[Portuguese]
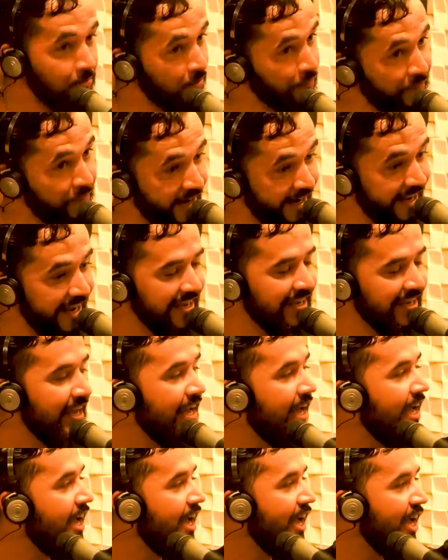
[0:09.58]
Como eu falei,
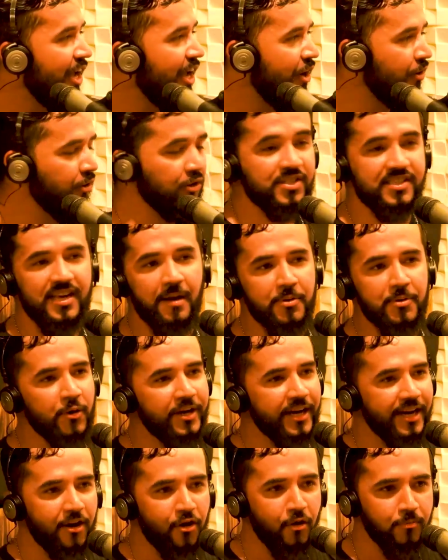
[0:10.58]
eu não
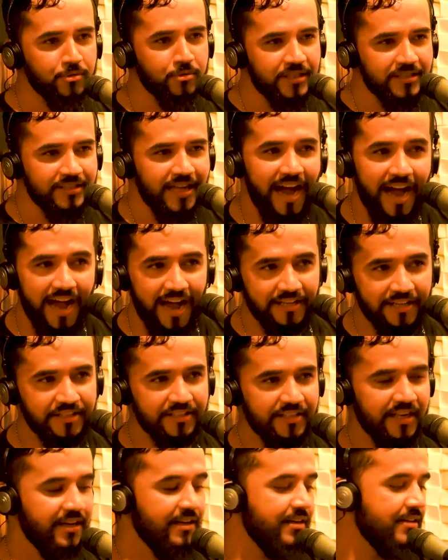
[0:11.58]
sabia o que era
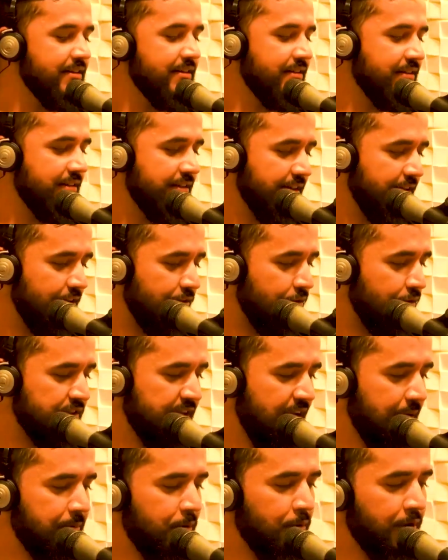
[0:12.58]
comunidade, né? Eu
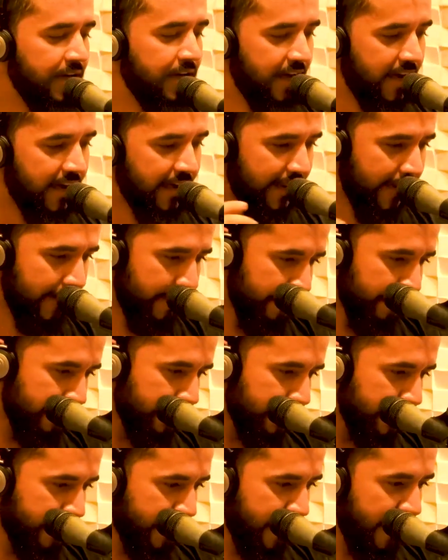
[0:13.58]
não sabia o que era
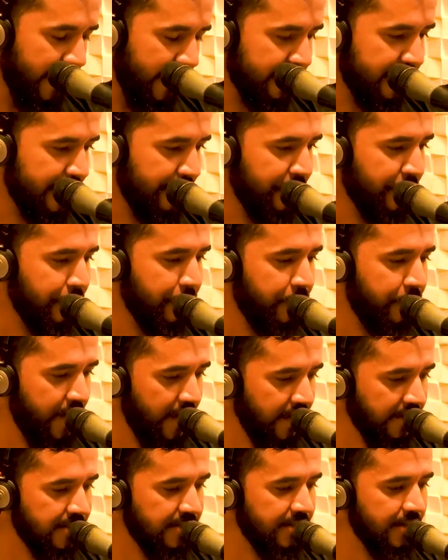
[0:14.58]
essa
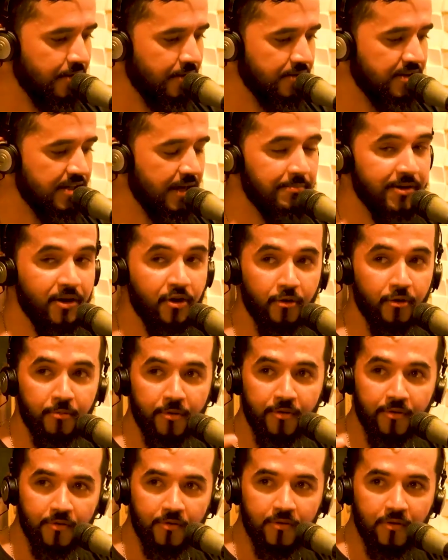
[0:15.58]
vivência, eu não sabia
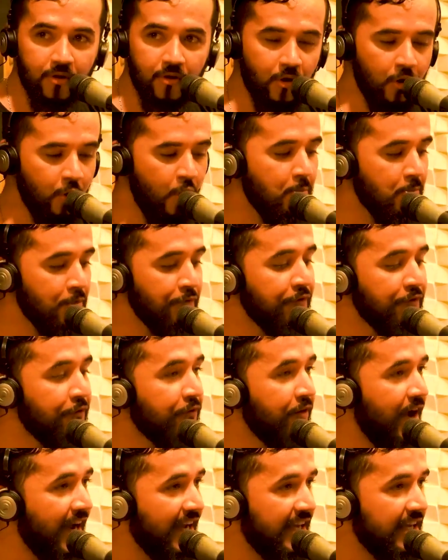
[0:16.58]
como, como
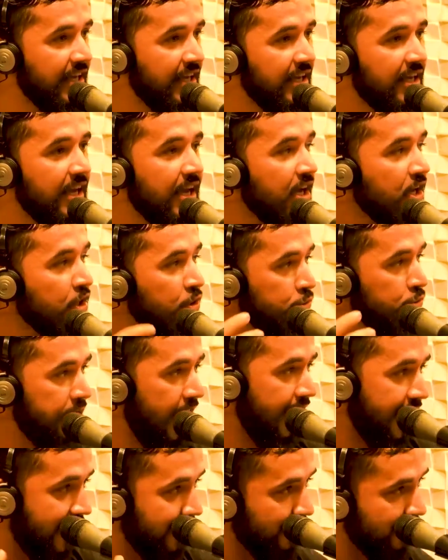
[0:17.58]
viver aqui,
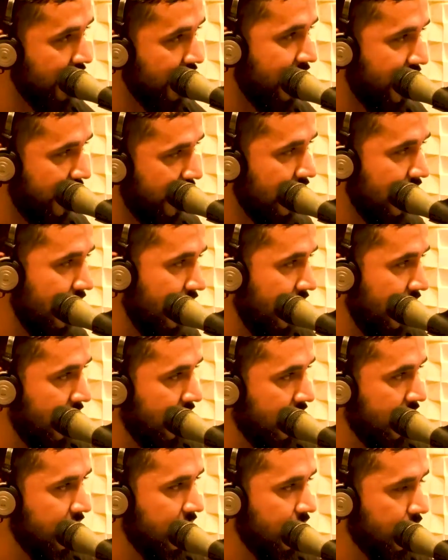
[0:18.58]
tudo aquilo que
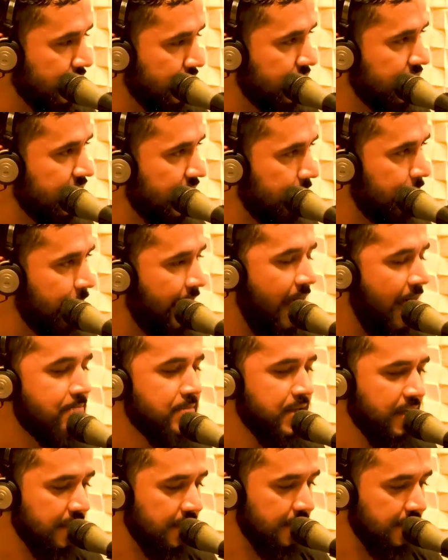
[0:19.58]
Deus tinha
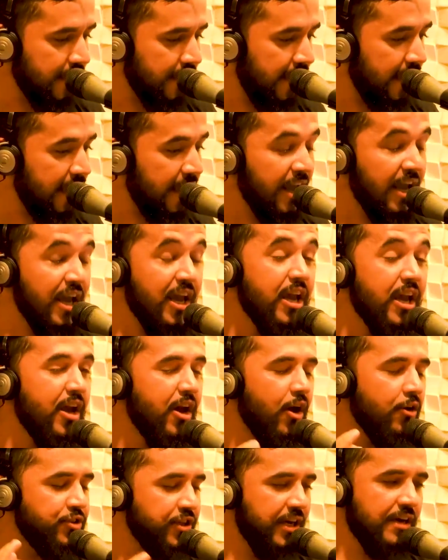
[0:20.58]
para mim, né?
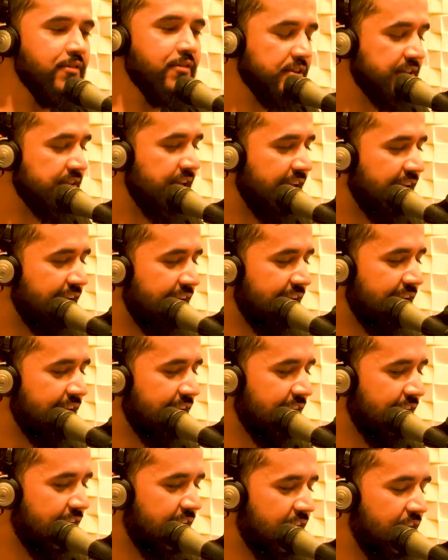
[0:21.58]
Eu digo a você
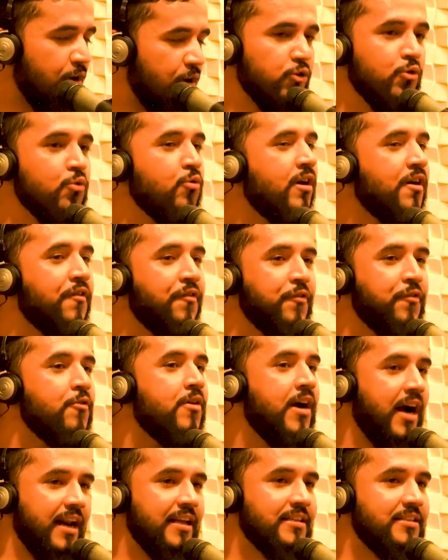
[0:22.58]
que eu nunca
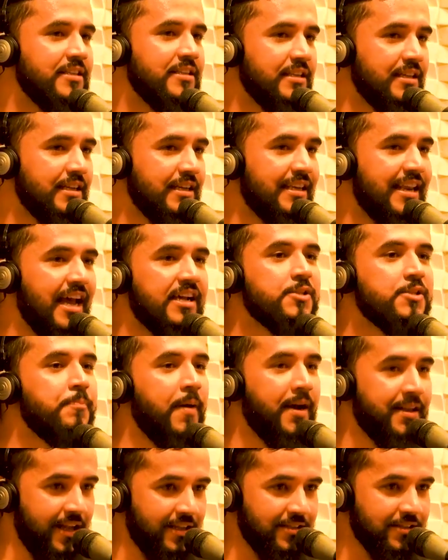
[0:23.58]
fui um cara de criar
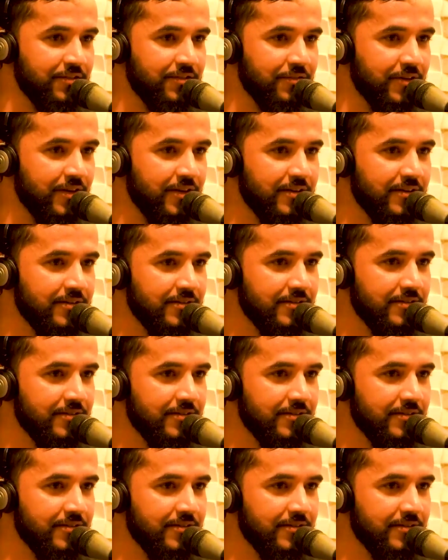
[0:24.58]
expectativa.